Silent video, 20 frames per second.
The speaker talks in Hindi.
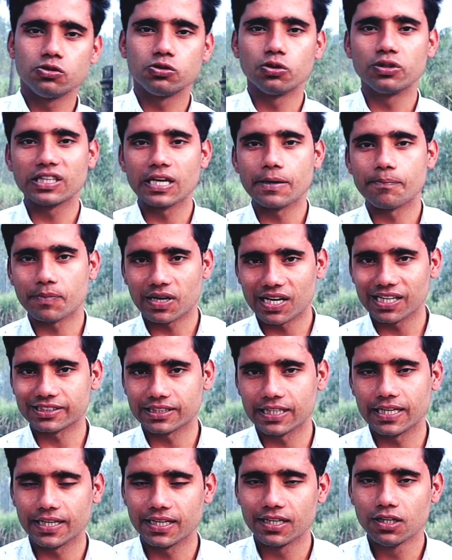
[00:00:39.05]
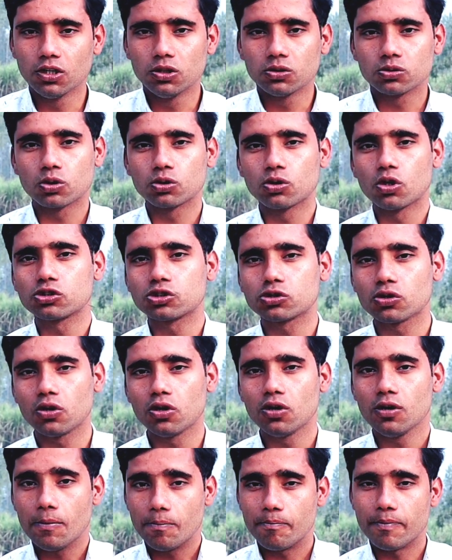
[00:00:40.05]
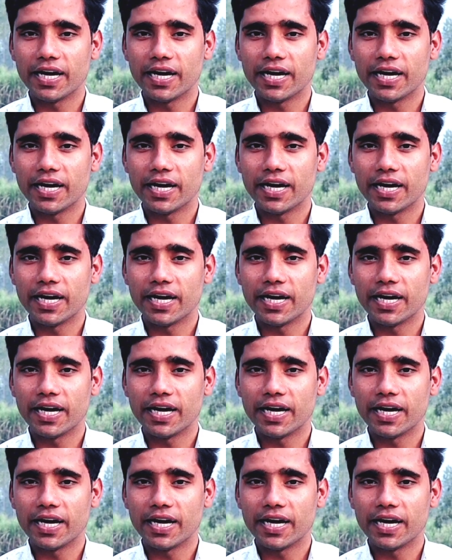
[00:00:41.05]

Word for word: जो उनके पास है तो दोस्तों